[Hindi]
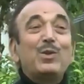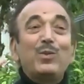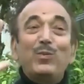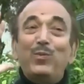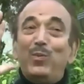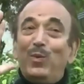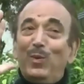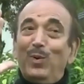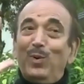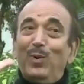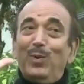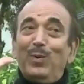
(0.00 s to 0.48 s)
तो
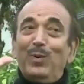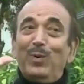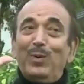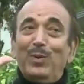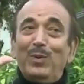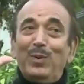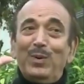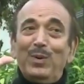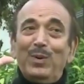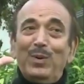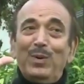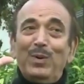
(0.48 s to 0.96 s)
वो
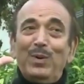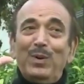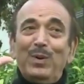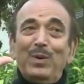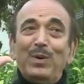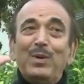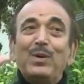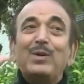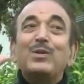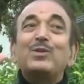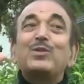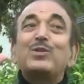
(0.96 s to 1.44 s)

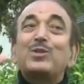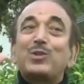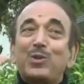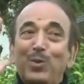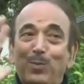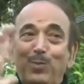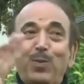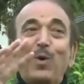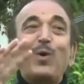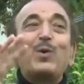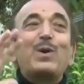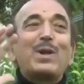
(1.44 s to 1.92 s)

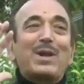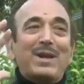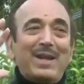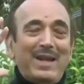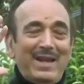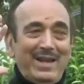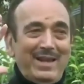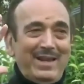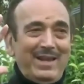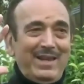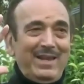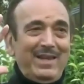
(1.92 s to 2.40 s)
सपोर्टर
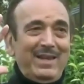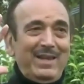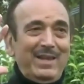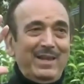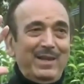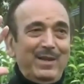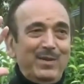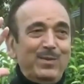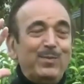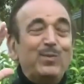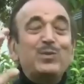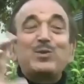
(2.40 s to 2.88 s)
है
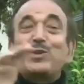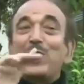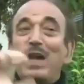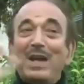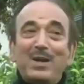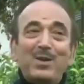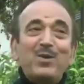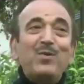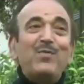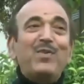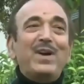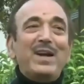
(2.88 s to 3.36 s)
वो
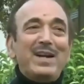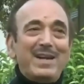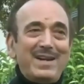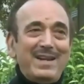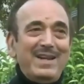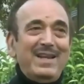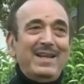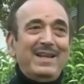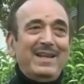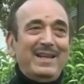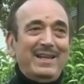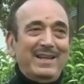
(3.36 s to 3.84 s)
साइकोफेंट
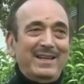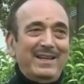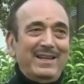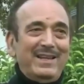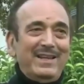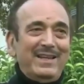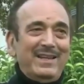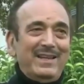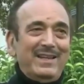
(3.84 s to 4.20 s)
नहीं है